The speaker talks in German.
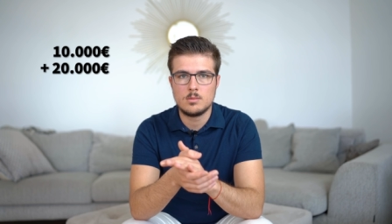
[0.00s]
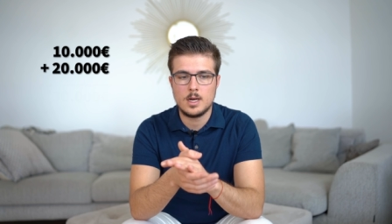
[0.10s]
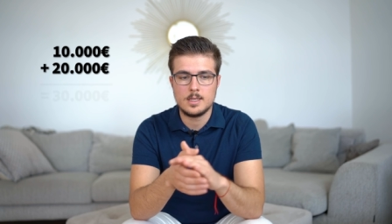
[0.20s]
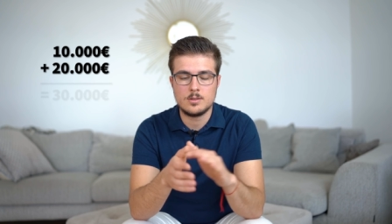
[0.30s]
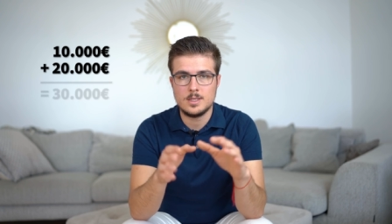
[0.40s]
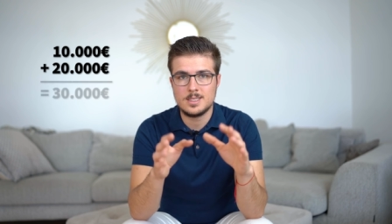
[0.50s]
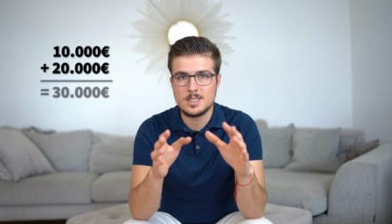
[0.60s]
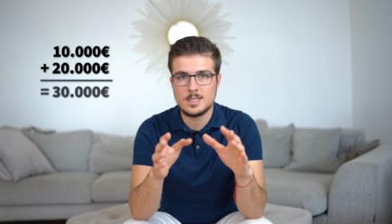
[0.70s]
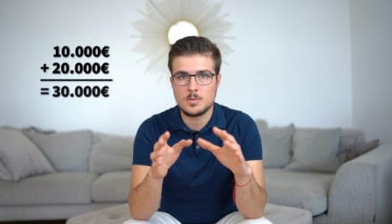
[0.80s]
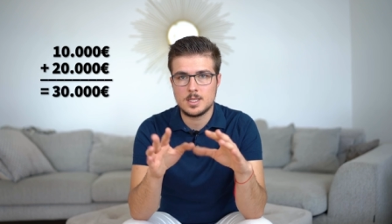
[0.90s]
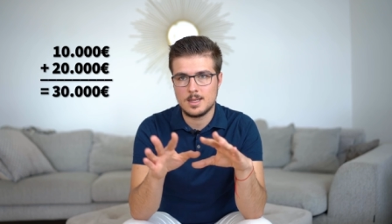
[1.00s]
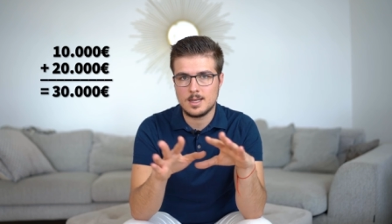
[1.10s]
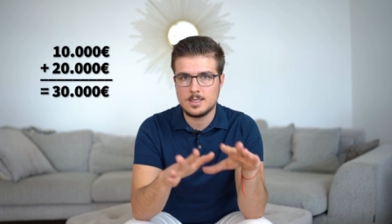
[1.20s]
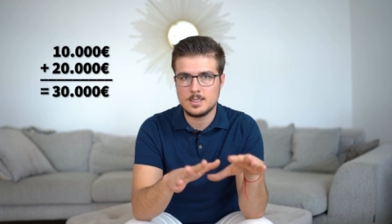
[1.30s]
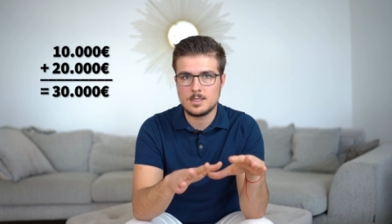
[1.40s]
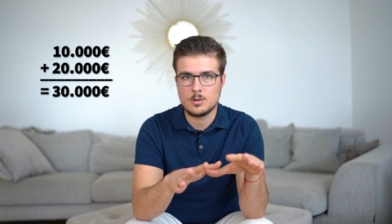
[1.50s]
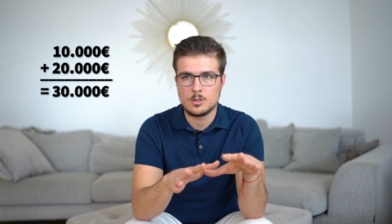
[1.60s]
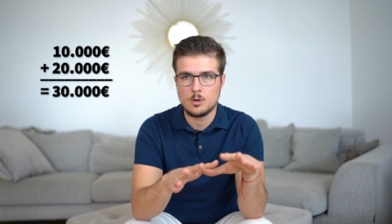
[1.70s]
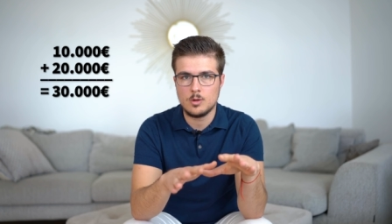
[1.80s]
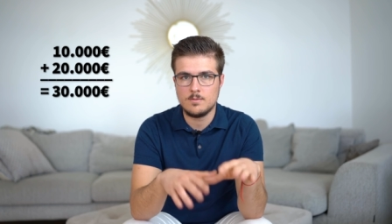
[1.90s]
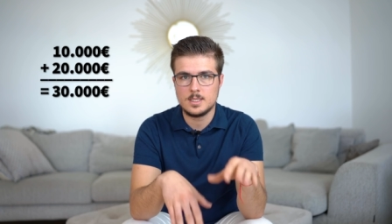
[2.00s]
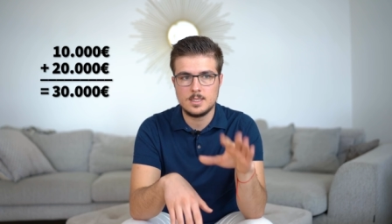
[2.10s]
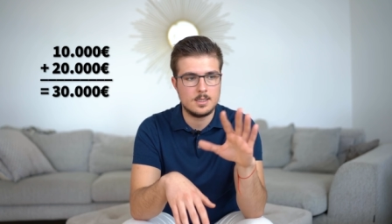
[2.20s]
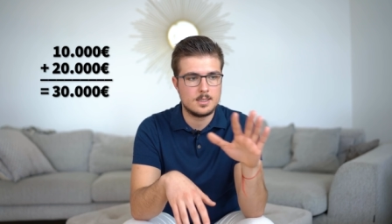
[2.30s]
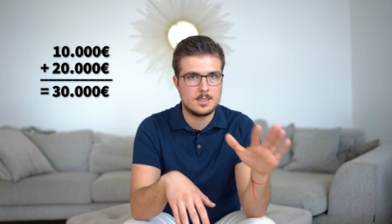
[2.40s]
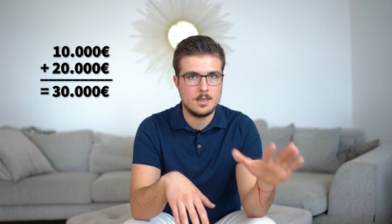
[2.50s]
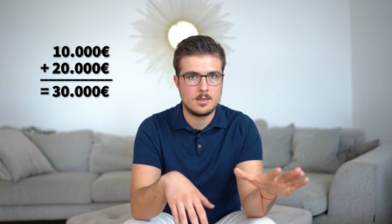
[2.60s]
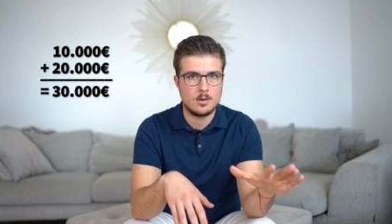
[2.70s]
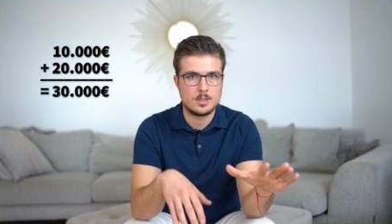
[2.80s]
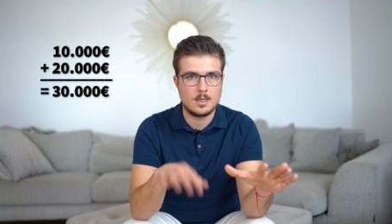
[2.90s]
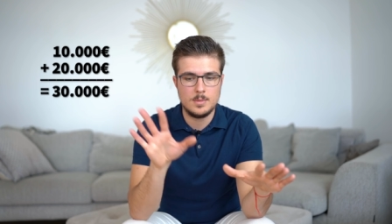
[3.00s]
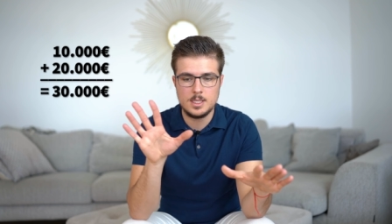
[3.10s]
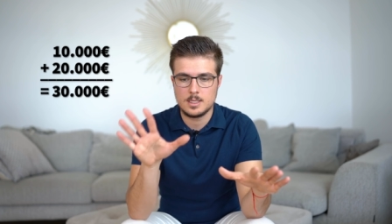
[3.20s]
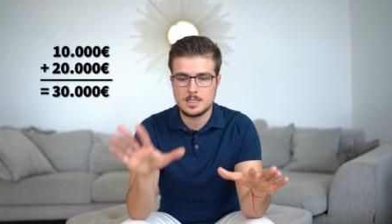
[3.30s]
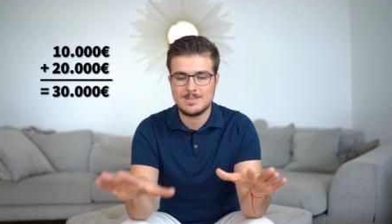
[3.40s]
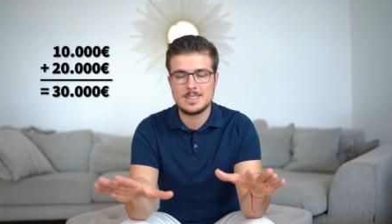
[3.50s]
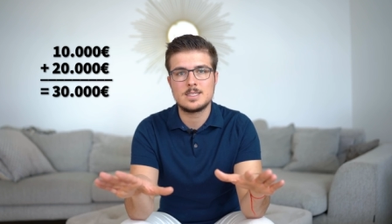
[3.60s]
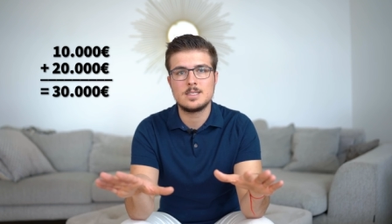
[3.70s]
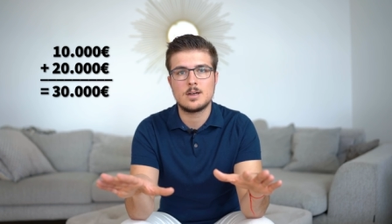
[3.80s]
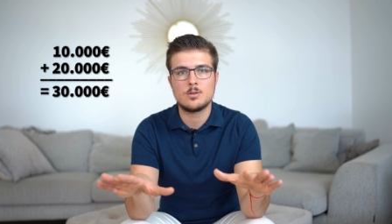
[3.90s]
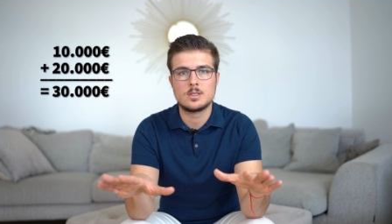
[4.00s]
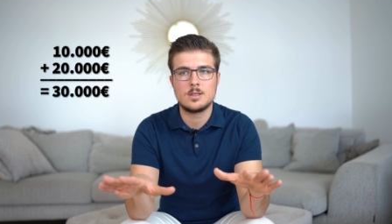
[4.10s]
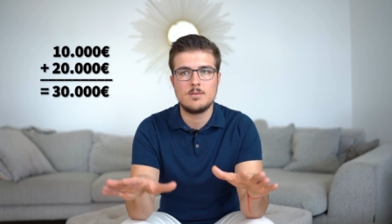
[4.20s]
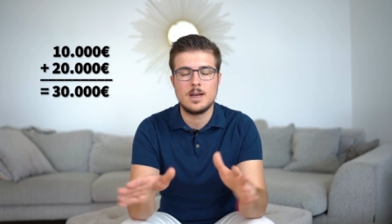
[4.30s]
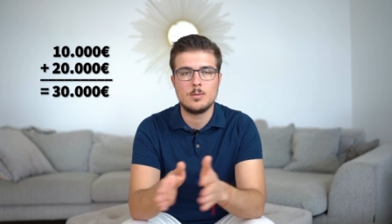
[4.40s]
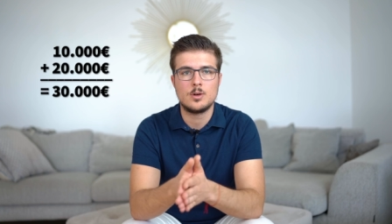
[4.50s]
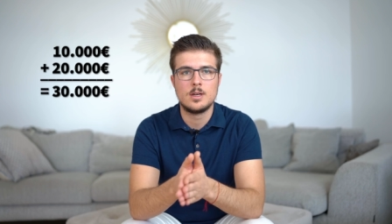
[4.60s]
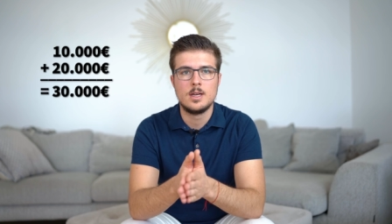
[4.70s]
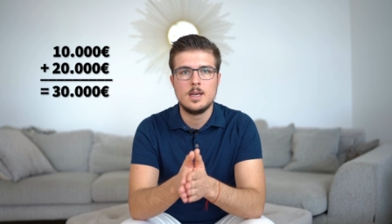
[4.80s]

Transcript: Also insgesamt hat er 30.000 Euro investiert. 10.000 an mich, 20.000 in Werbung.